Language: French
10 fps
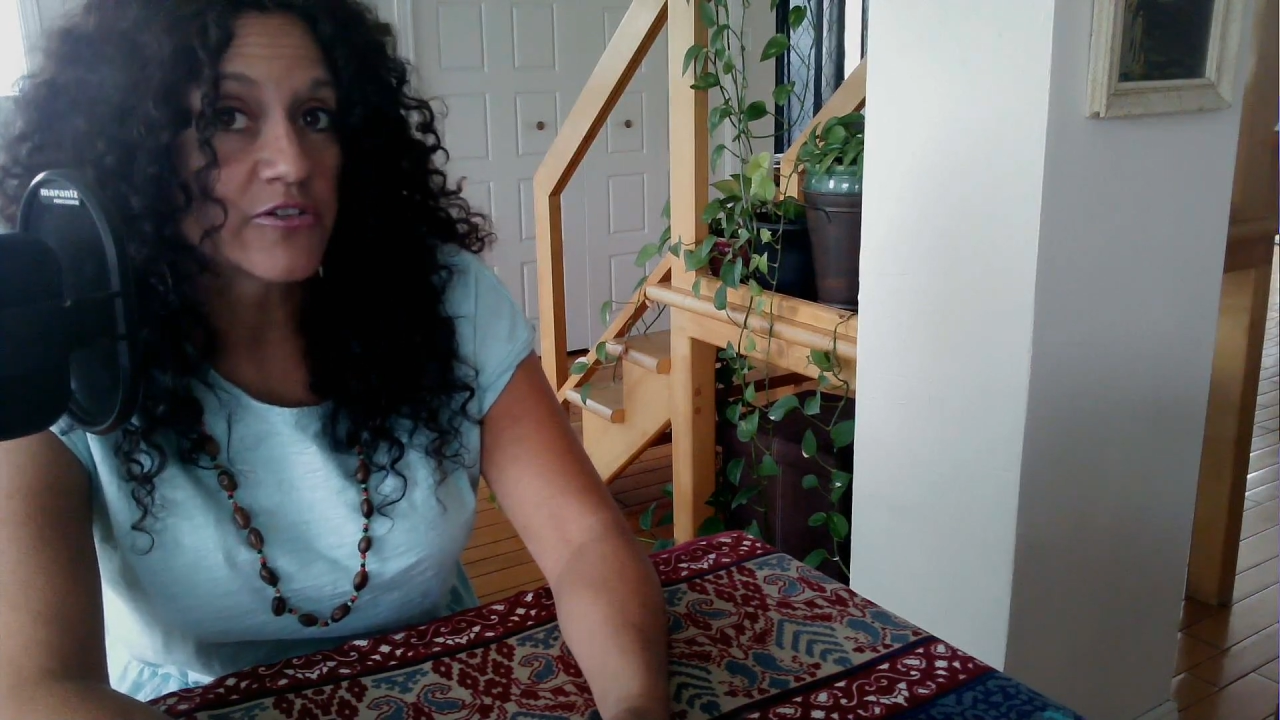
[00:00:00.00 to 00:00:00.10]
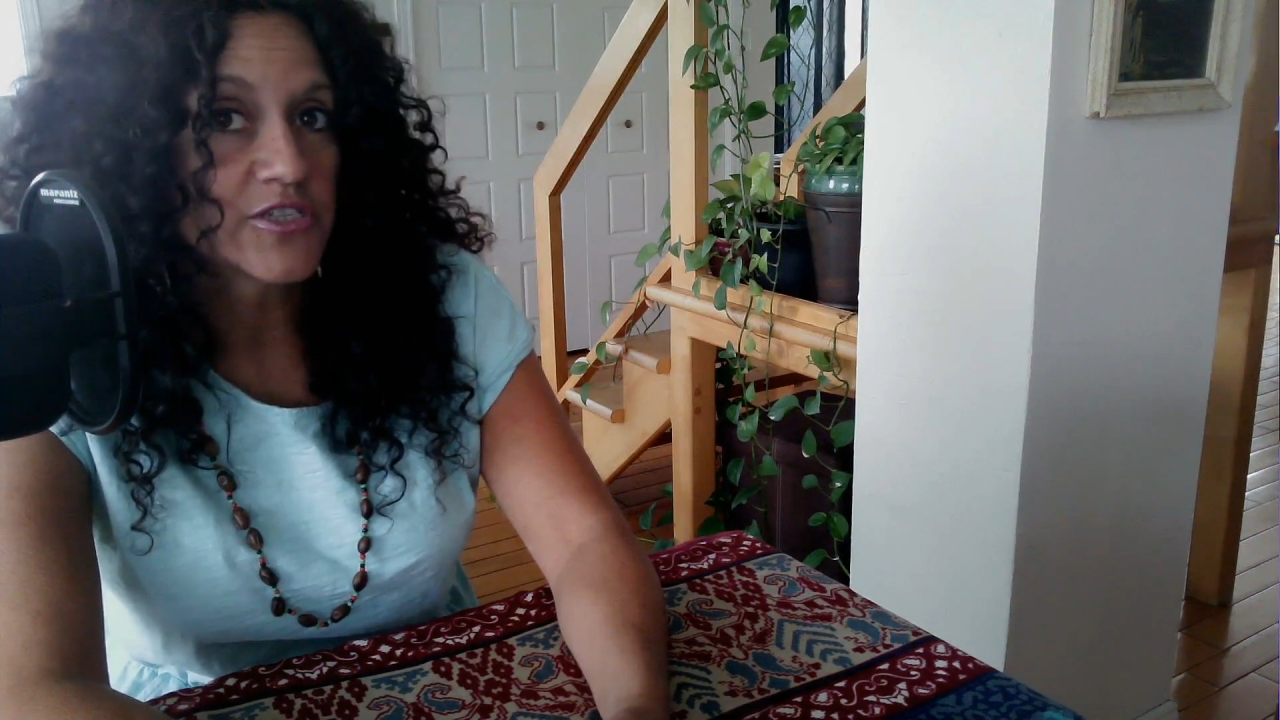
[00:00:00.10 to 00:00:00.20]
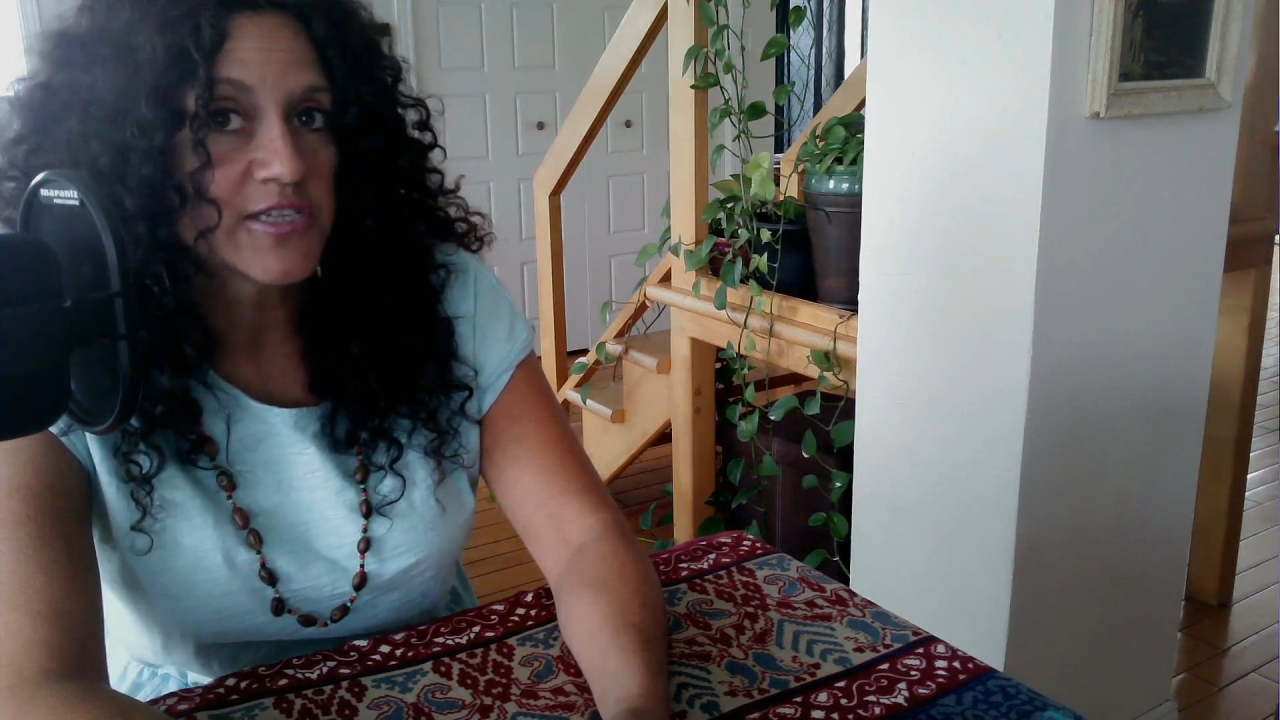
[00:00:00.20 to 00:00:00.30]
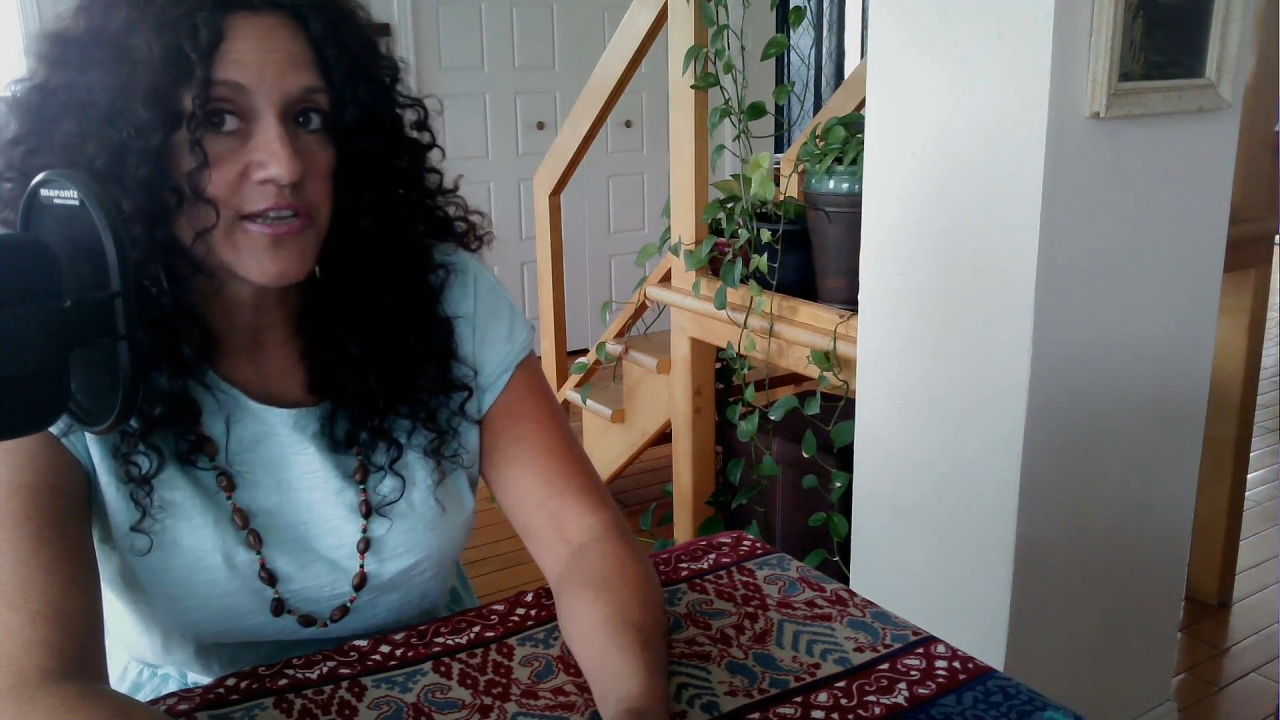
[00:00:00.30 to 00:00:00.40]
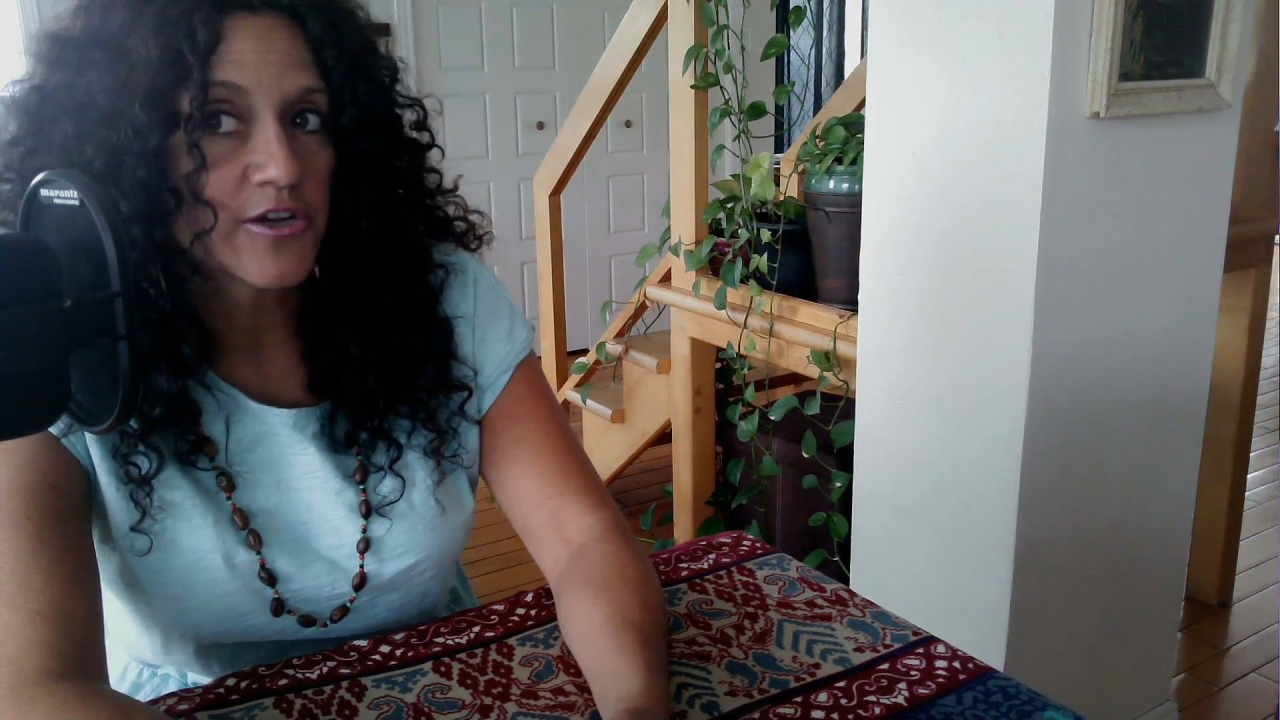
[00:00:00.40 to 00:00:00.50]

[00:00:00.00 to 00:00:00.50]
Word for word: de cette